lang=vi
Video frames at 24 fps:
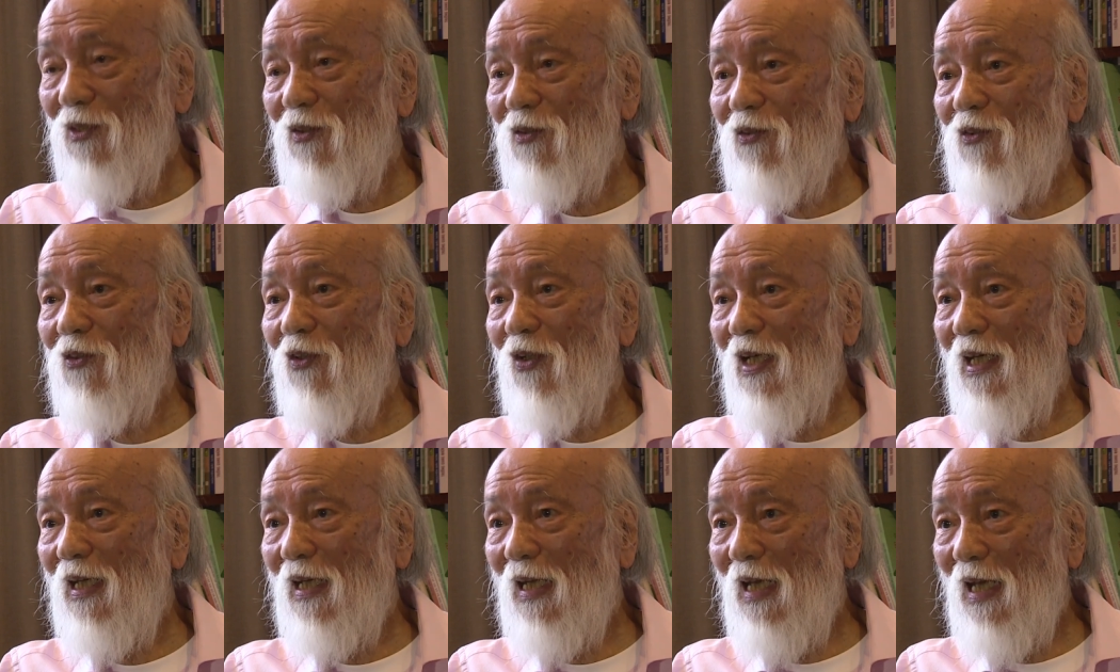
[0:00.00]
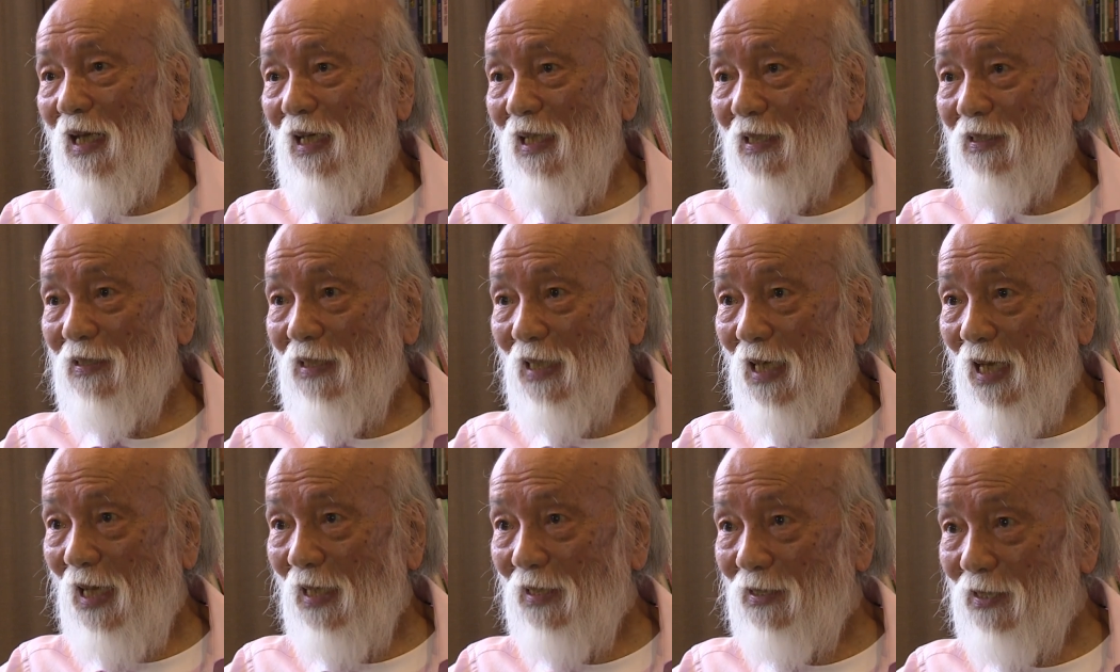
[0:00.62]
rồi là nghe lần thứ
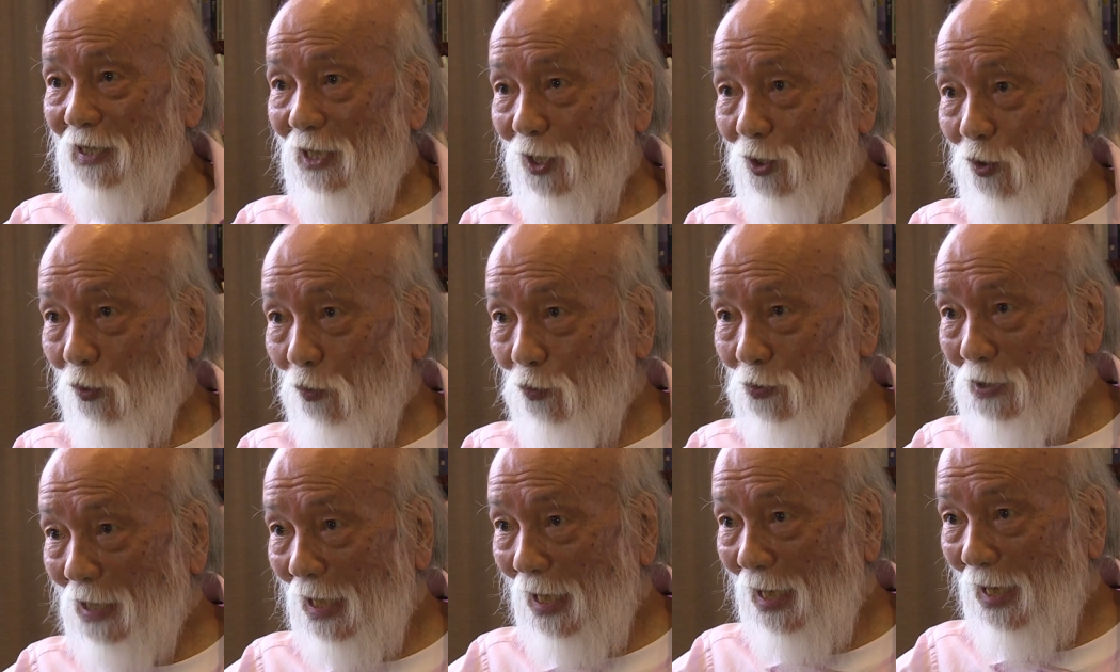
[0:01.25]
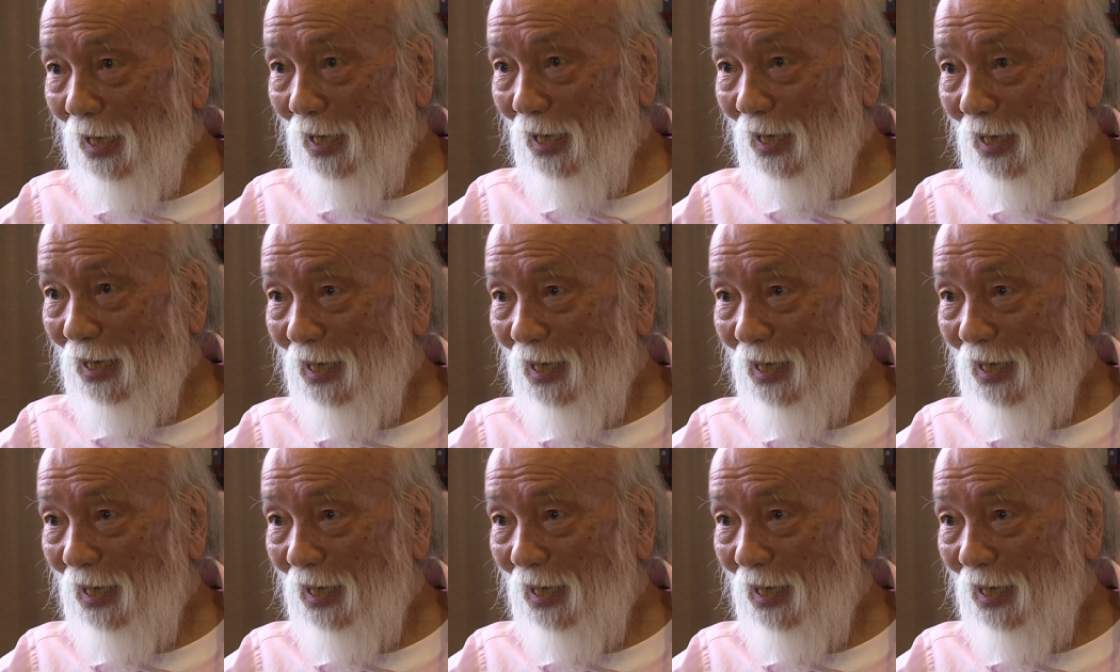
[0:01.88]
hai thì cũng thế,